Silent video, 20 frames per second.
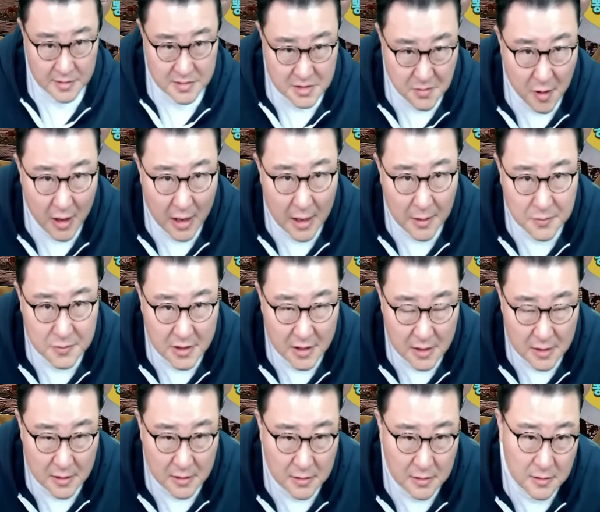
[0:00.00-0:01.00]
이재명
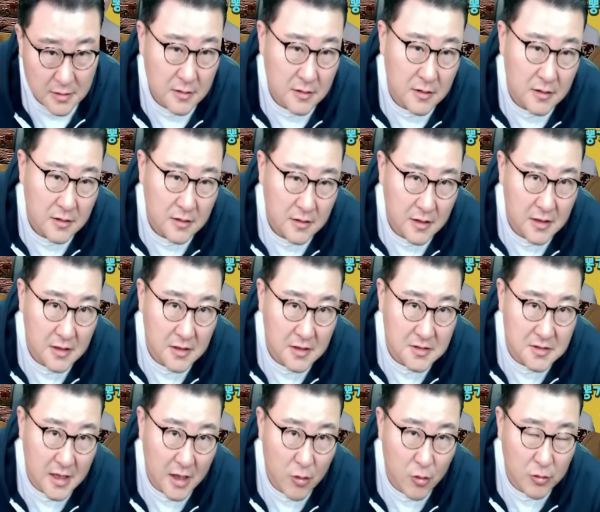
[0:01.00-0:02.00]
암살에
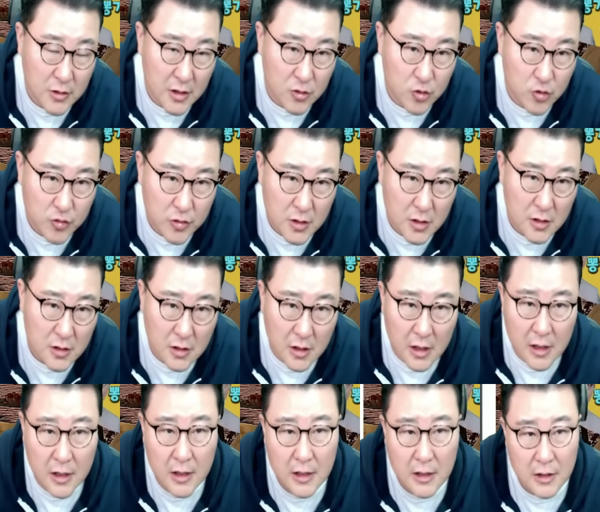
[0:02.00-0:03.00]
사용된
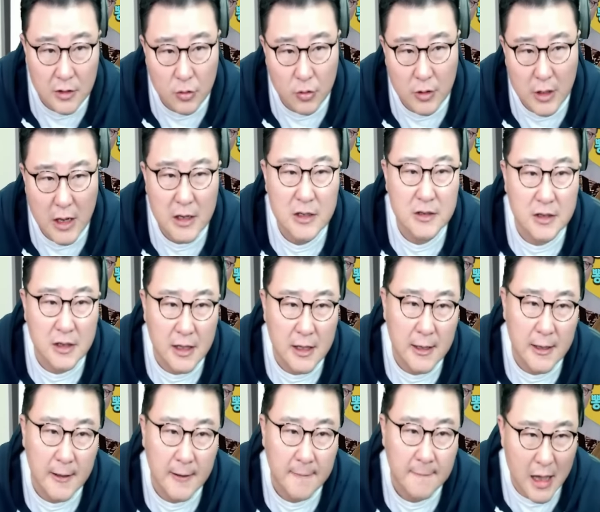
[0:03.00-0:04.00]
흉기가 요
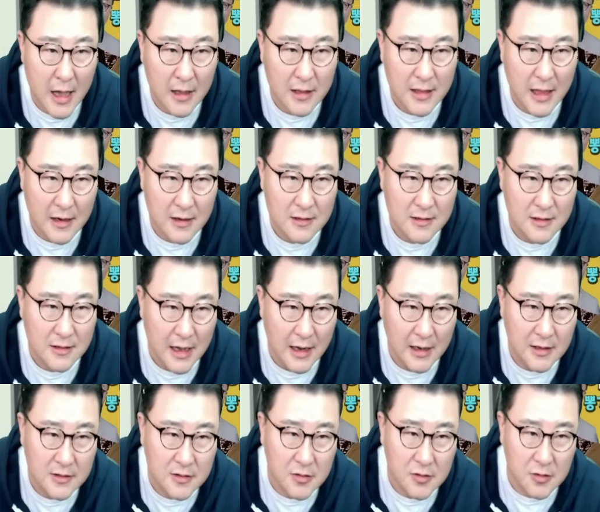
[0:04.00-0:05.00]
칼인데 양날을
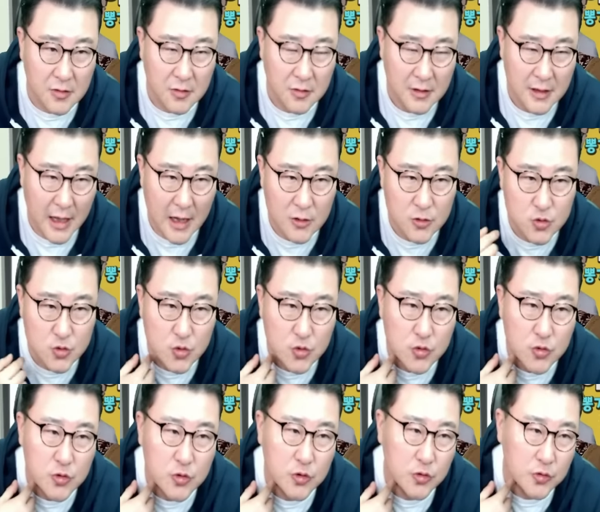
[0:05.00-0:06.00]
갈아서
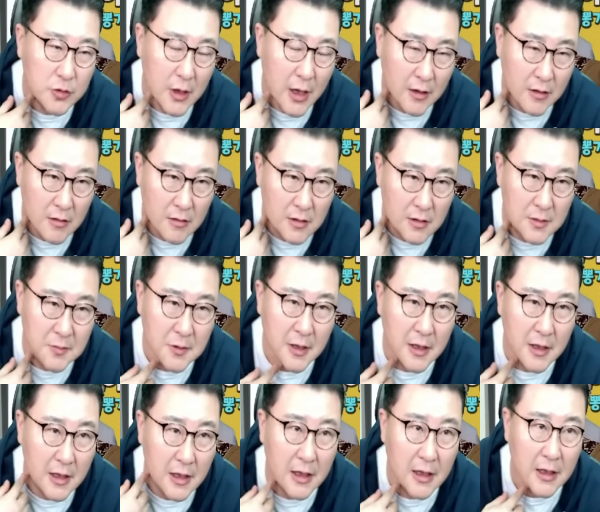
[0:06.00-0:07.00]
양쪽으로 타격을
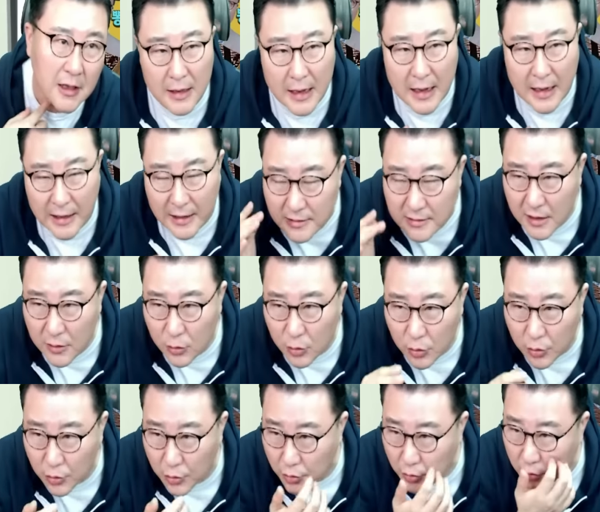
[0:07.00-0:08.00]
입게
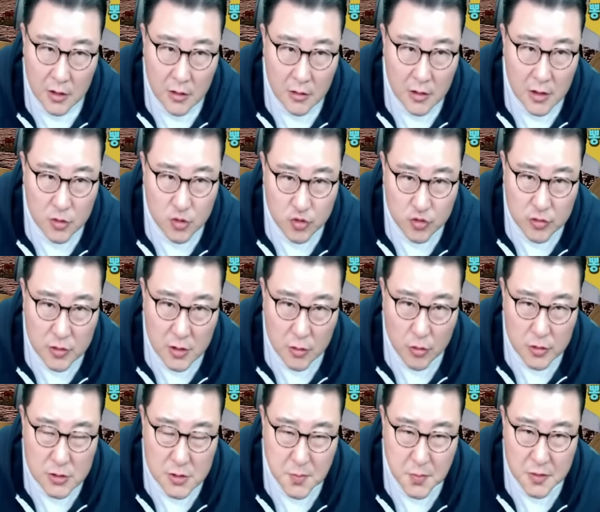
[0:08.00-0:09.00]
갈았다고 이렇게
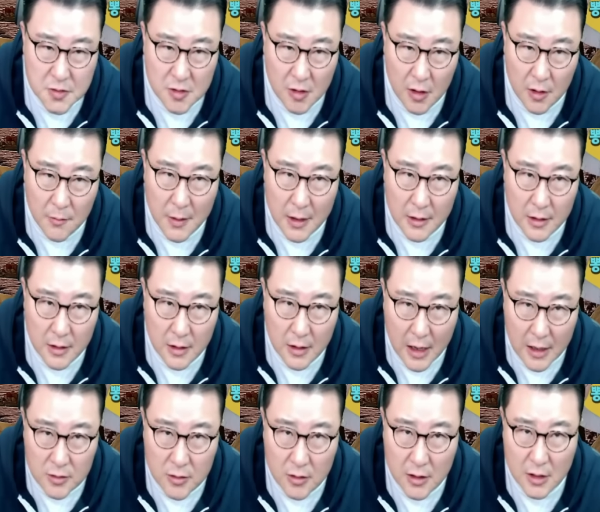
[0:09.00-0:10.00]
죽이고 싶은 열망이
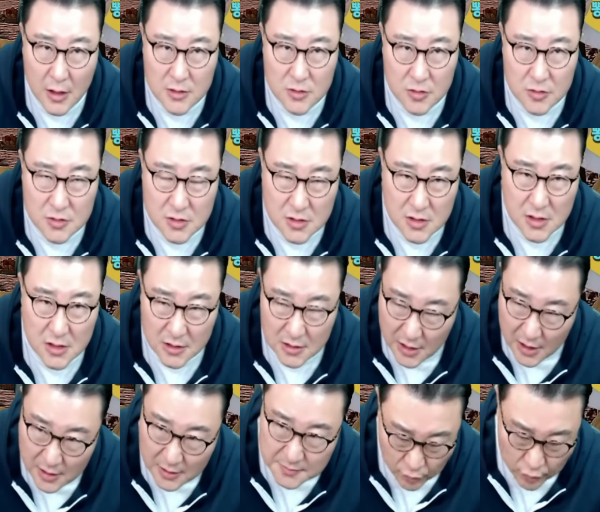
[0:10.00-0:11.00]
강렬한 정치인이
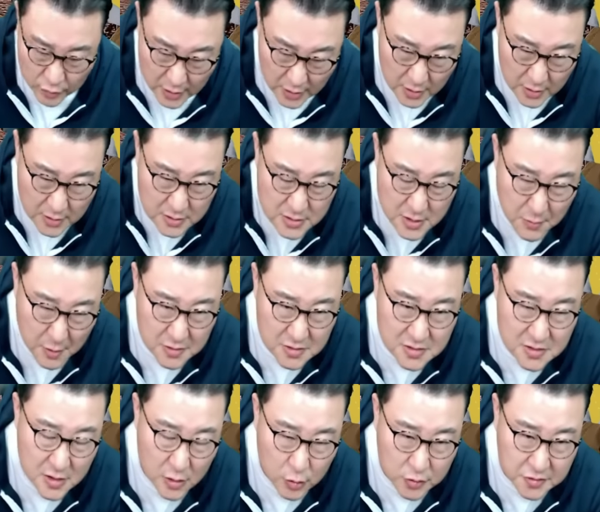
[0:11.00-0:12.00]
있나? 우리 이재명
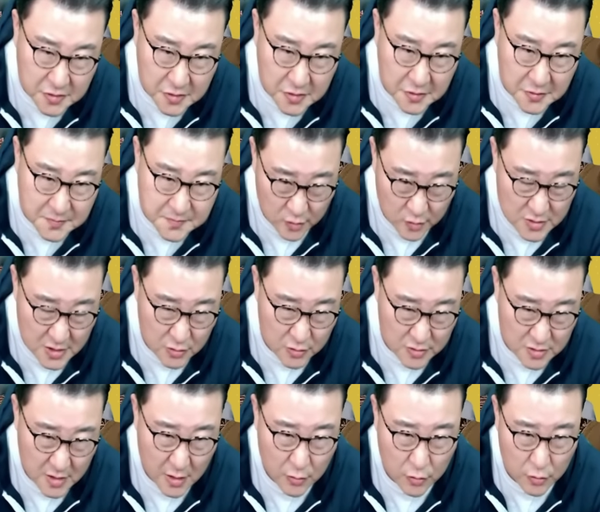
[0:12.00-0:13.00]
지지자로서 문재인도
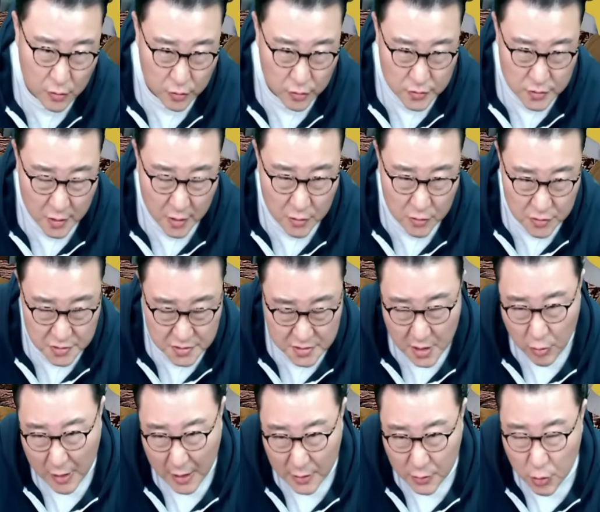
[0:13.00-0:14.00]
싫어하고 윤석열도
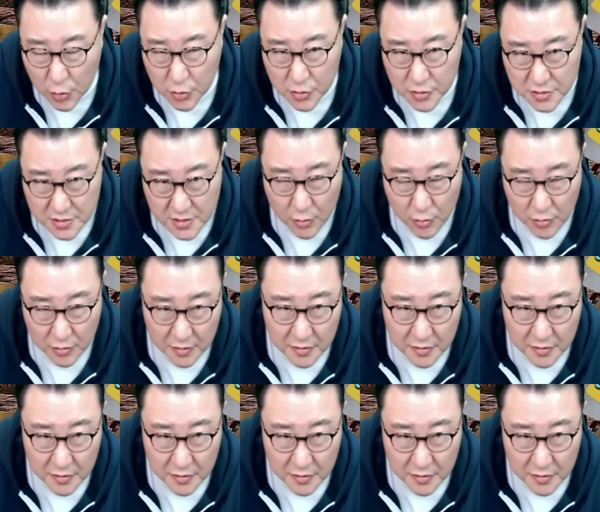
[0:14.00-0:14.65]
싫어하고 한동훈도 싫어하고